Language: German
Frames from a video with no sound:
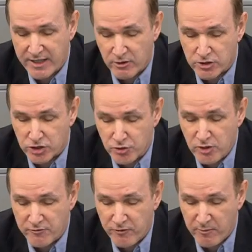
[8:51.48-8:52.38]
durch
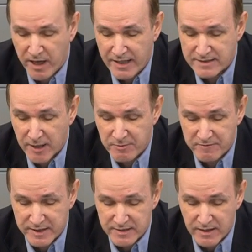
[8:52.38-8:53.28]
Stühle vorm Reichstag
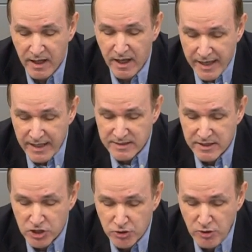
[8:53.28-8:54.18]
bewiesen. Erst die
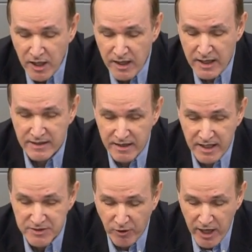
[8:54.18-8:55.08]
Stühle, dann
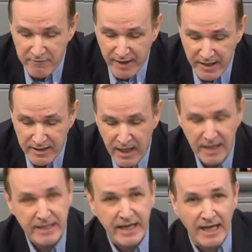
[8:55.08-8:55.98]
das Feuerwerk.
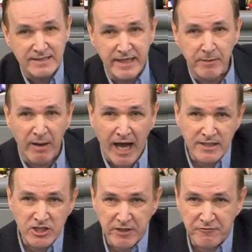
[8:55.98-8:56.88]
Die geistigen
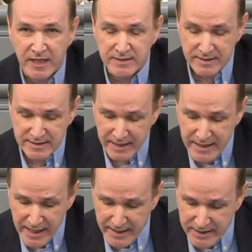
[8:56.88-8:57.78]
Brandstifter sitzen
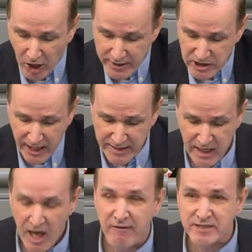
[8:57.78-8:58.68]
hier in Deutschland.
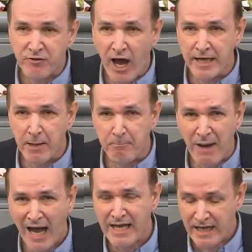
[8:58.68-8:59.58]
Was für eine
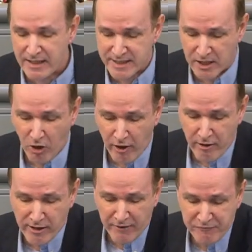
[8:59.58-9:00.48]
peinliche
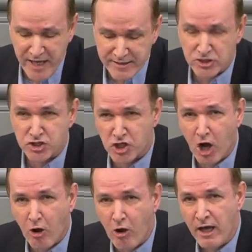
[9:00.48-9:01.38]
choreografierte
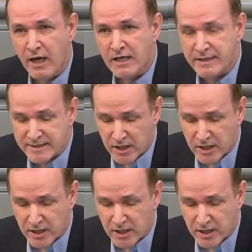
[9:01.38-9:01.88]
Show, diese